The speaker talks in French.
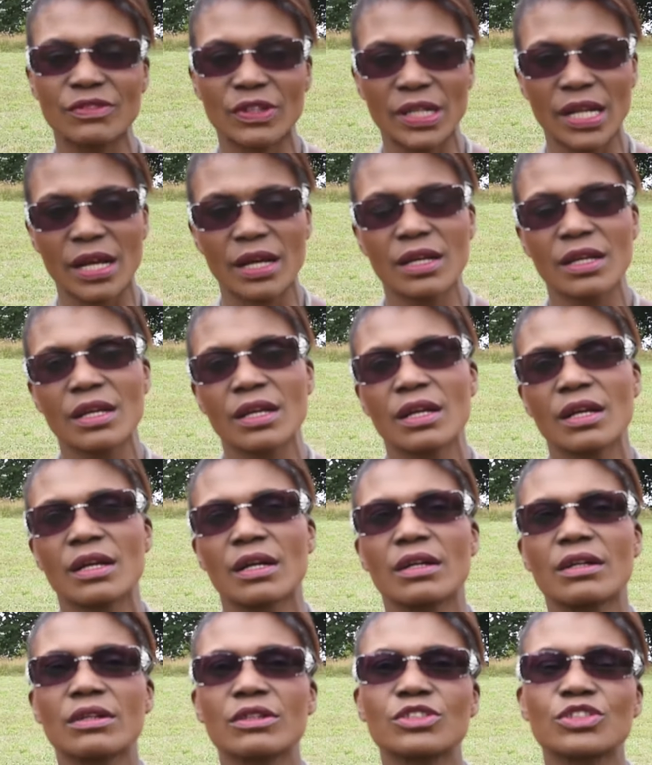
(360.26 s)
voilà.
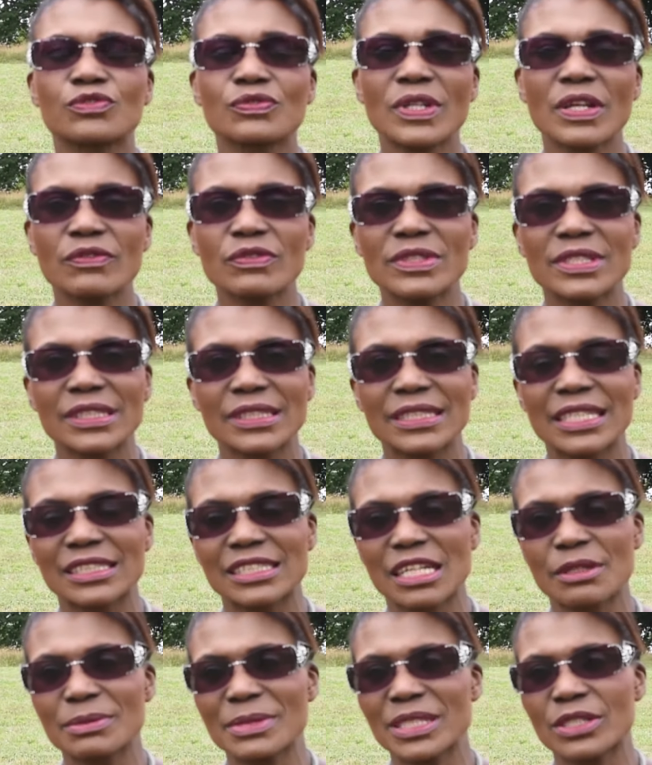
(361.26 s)
je voulais vous dire,
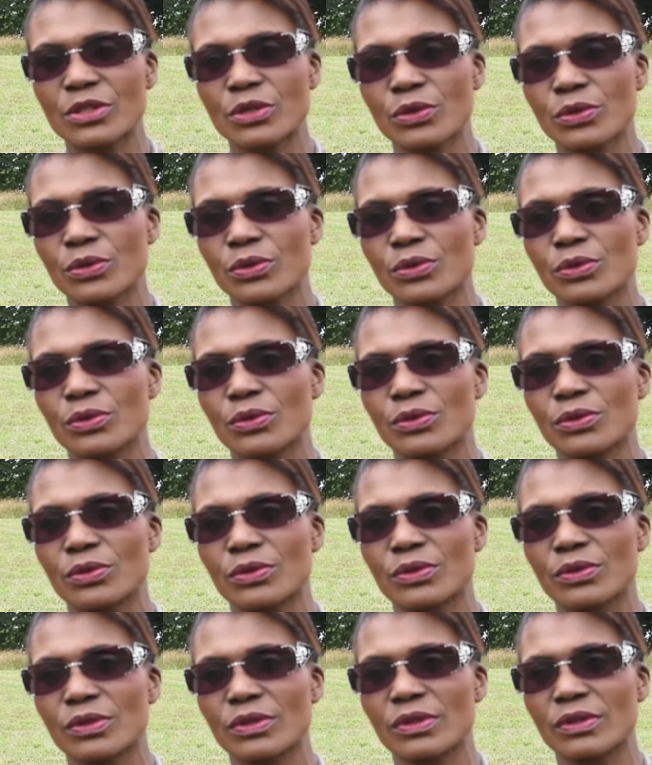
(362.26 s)
des amis, que
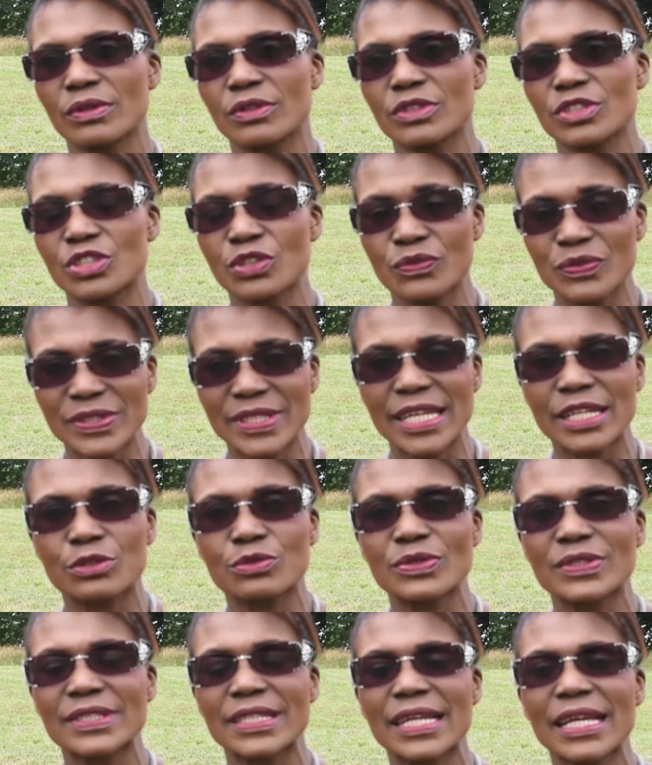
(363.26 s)
je vous ai
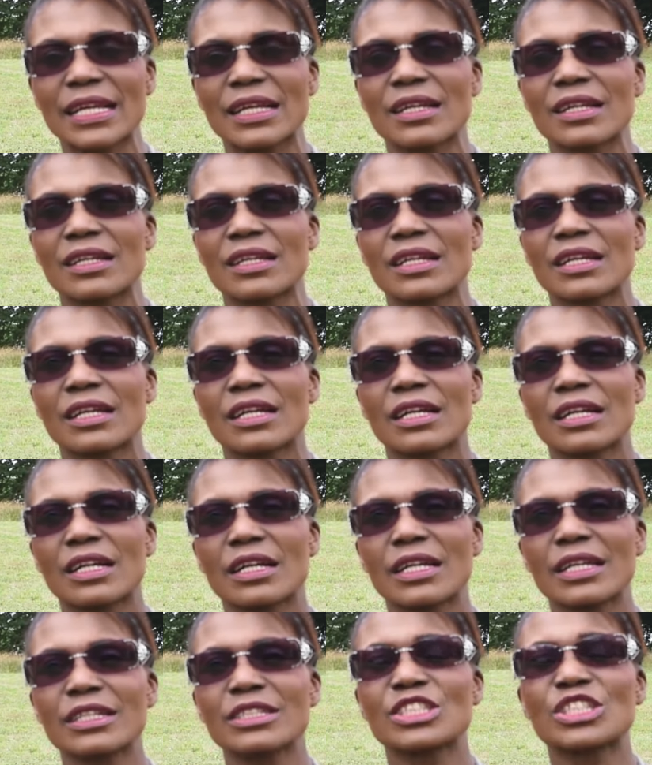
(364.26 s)
écouté.
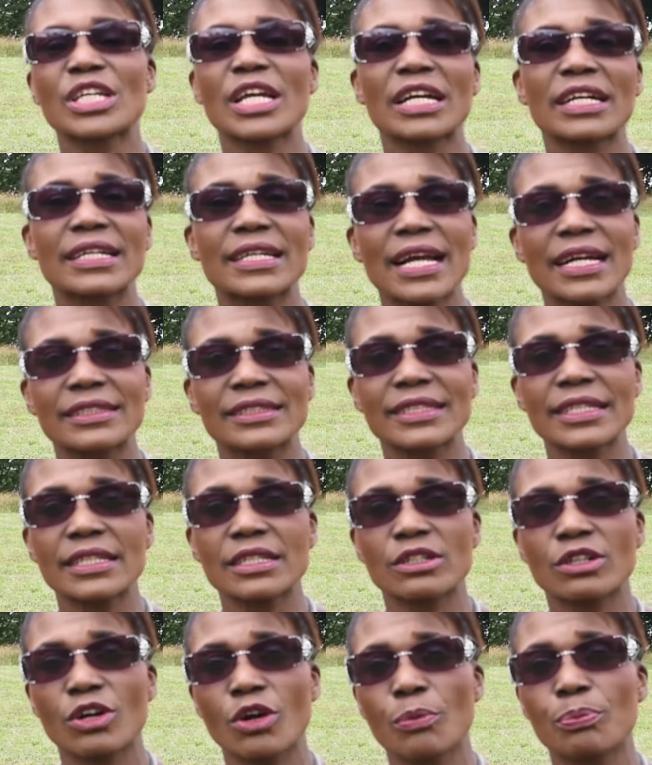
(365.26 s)
J'ai
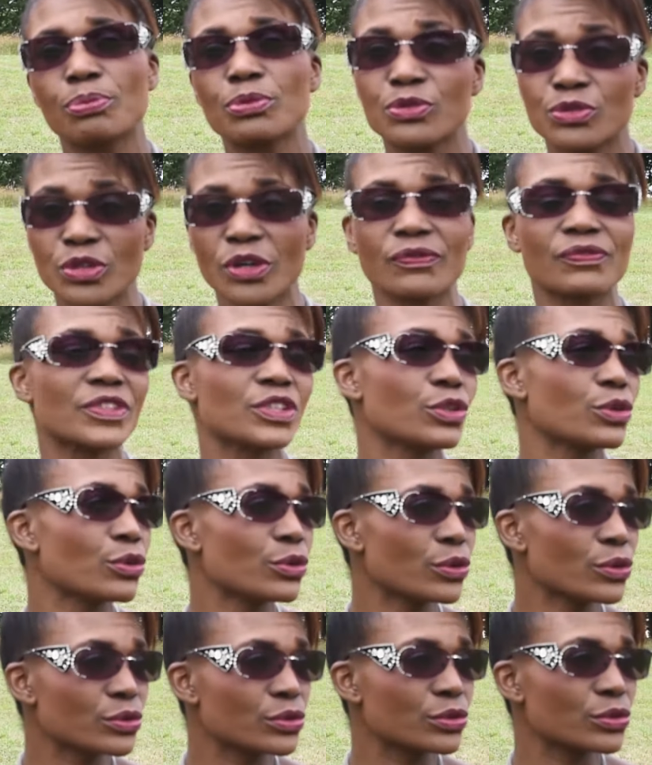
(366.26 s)
regardé plusieurs
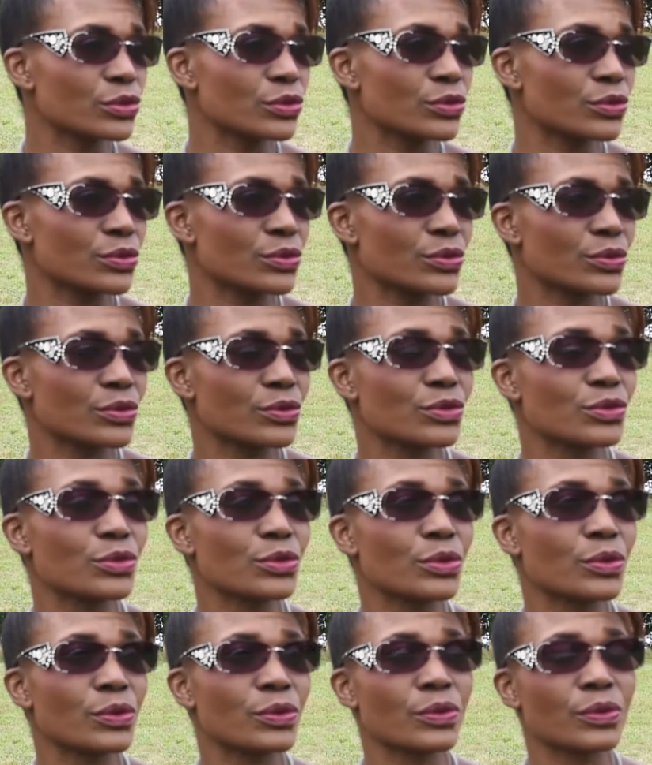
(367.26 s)
vidéos de,
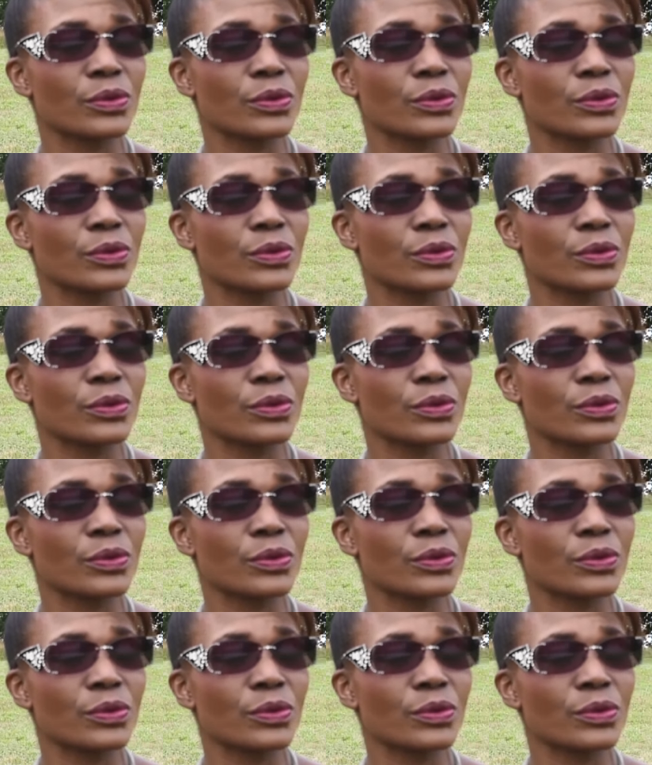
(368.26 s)
de